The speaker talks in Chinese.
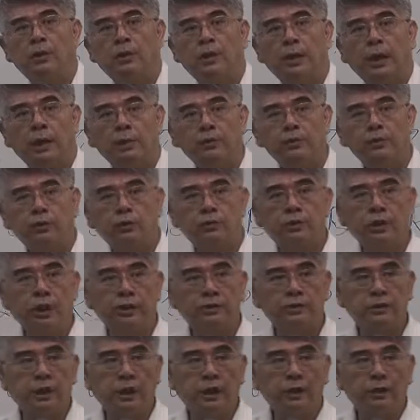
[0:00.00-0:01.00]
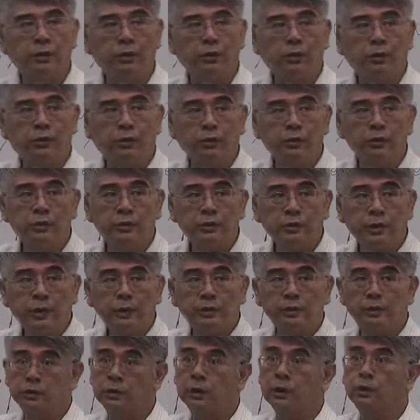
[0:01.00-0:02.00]
篮球场上头或者
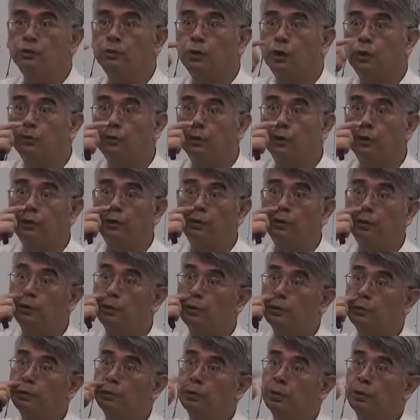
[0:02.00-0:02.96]
在整个团队里头，